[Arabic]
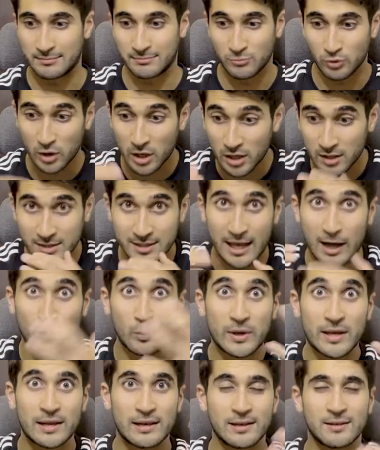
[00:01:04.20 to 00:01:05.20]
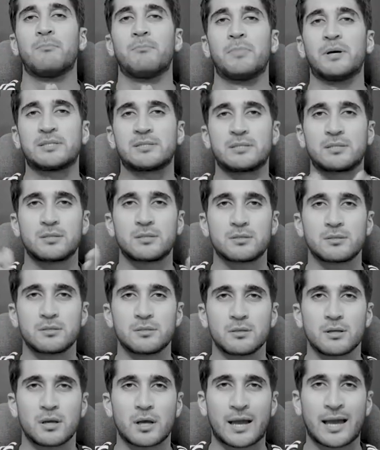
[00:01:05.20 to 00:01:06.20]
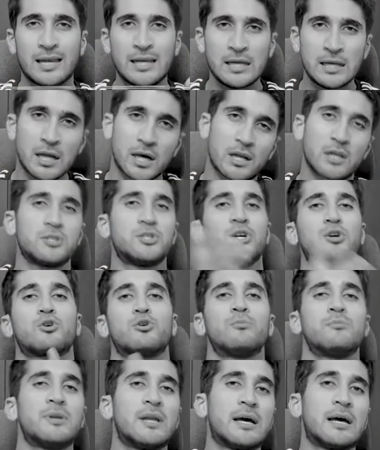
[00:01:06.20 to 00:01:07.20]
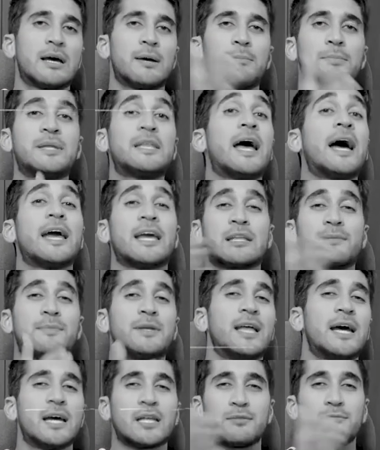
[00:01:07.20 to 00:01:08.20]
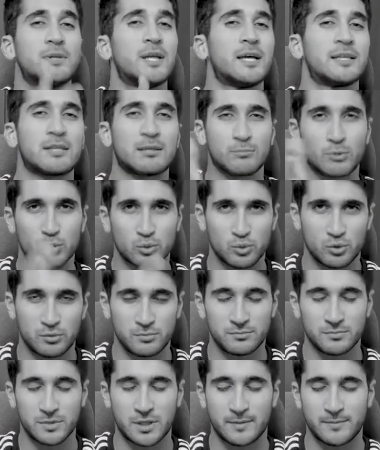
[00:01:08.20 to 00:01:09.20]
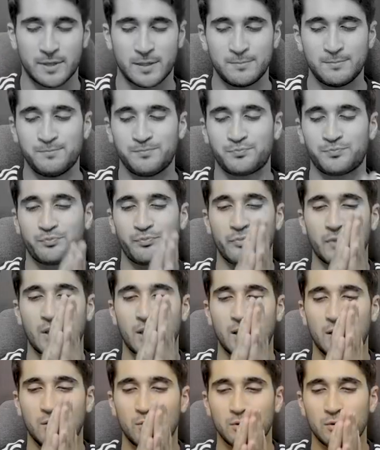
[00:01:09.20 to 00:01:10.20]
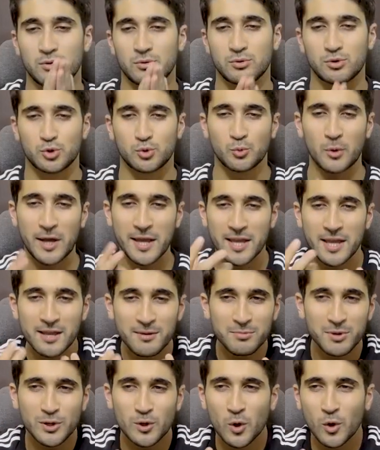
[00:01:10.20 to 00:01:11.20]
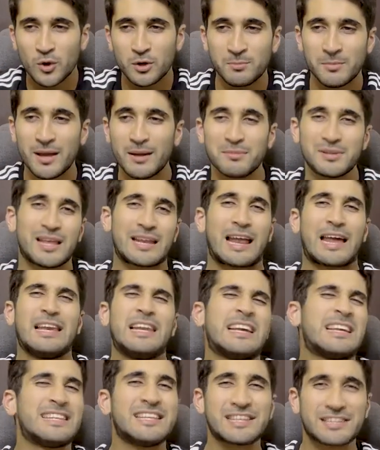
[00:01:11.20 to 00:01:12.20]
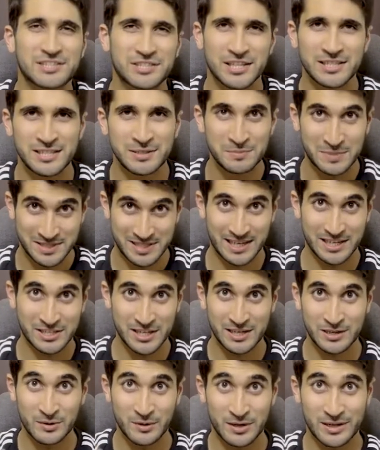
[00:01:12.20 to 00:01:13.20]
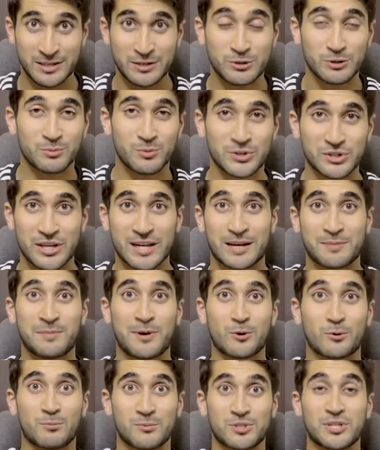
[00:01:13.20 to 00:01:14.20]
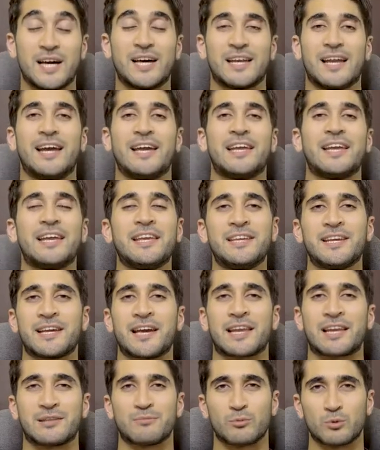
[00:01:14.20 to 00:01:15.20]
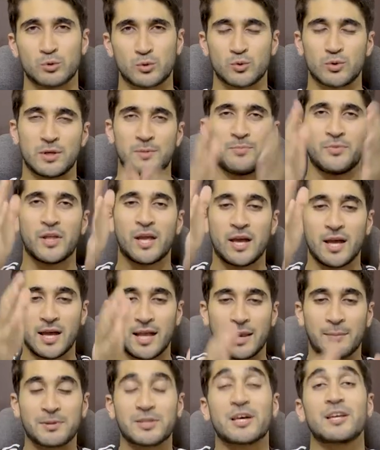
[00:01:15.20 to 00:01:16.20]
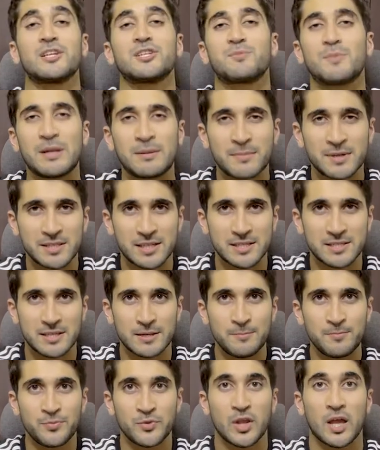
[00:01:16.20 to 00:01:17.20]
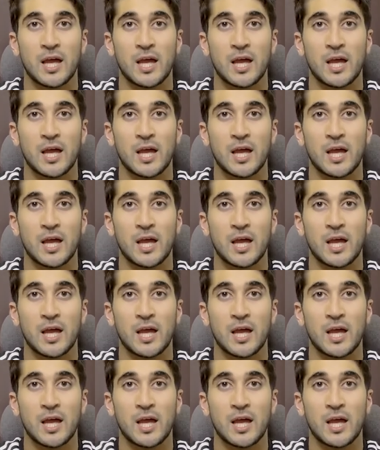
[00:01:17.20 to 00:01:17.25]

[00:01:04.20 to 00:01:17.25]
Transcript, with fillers: نقاط تحويل بس خليني ارجعكم لبداية بداية بداية الموضوع تمام؟ وشوي بتون ما بدنا نخليه كثير جدي بس عشان اوريكم اشارك معكم مشاعر حقيقية كانت موجودة. لما تخرجت من المدرسة